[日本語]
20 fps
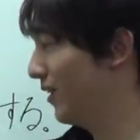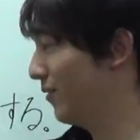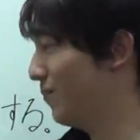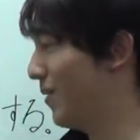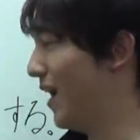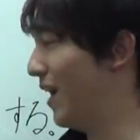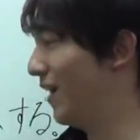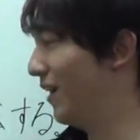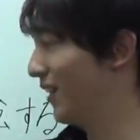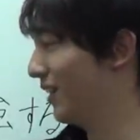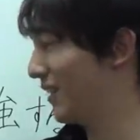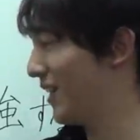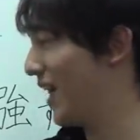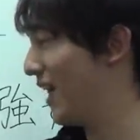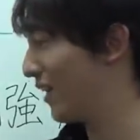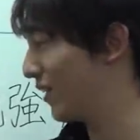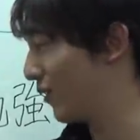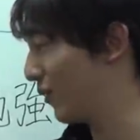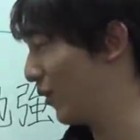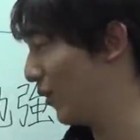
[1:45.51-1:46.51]
まあ、
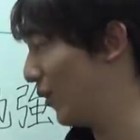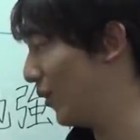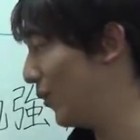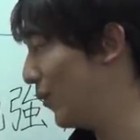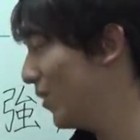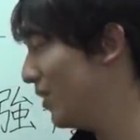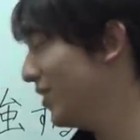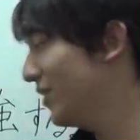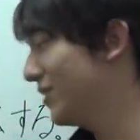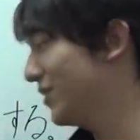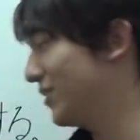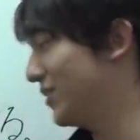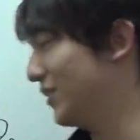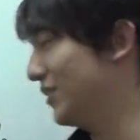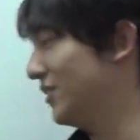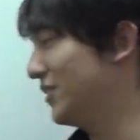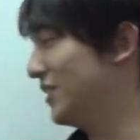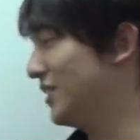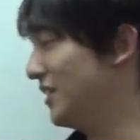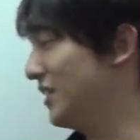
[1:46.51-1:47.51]
学校を
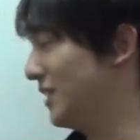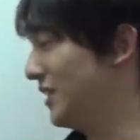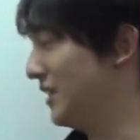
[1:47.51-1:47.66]
中心